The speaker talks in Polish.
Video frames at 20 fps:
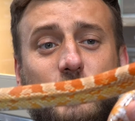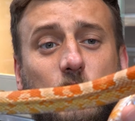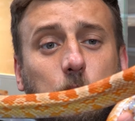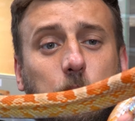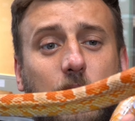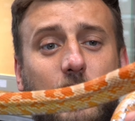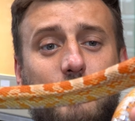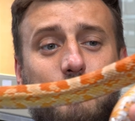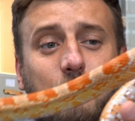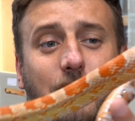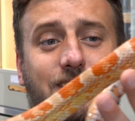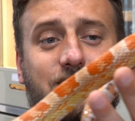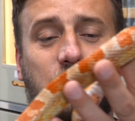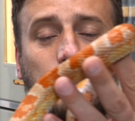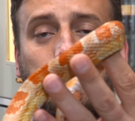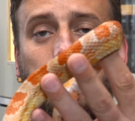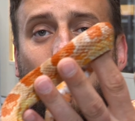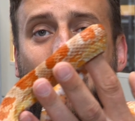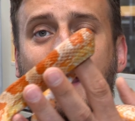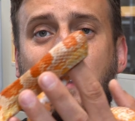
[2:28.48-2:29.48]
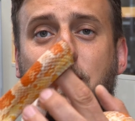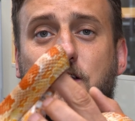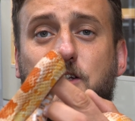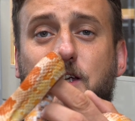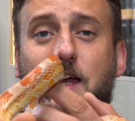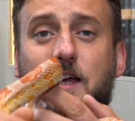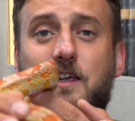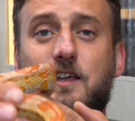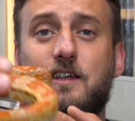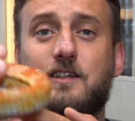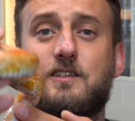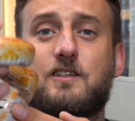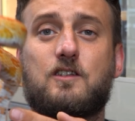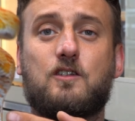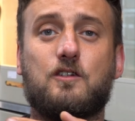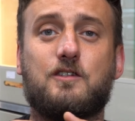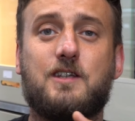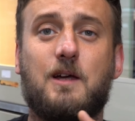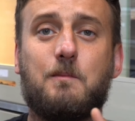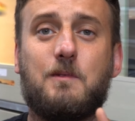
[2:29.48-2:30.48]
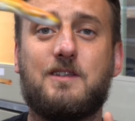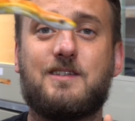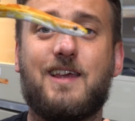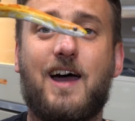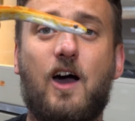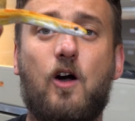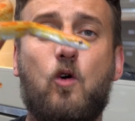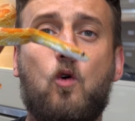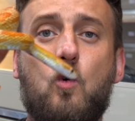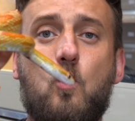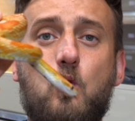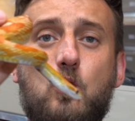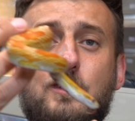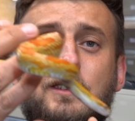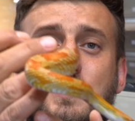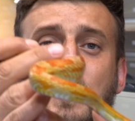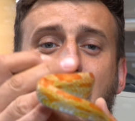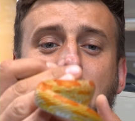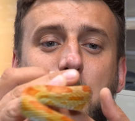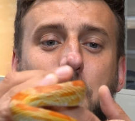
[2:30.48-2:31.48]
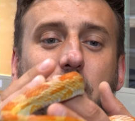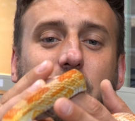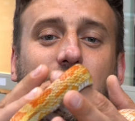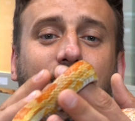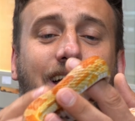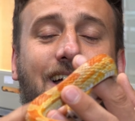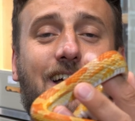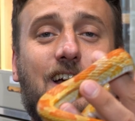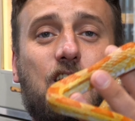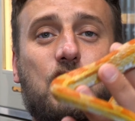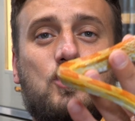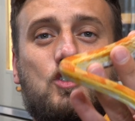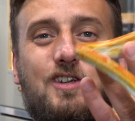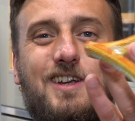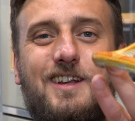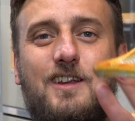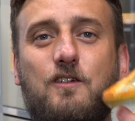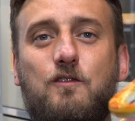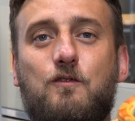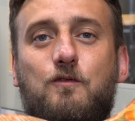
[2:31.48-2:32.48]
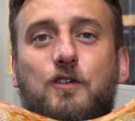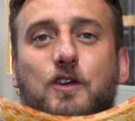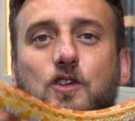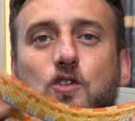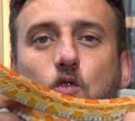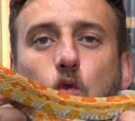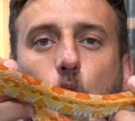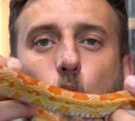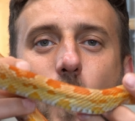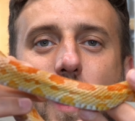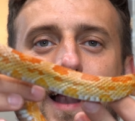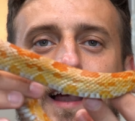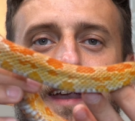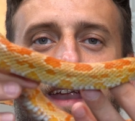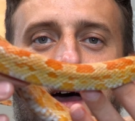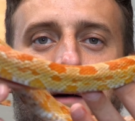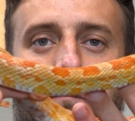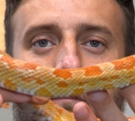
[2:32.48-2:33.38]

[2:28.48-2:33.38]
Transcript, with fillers: sobie masę po jajeczkach, jest to samica ultramel czyli wizualna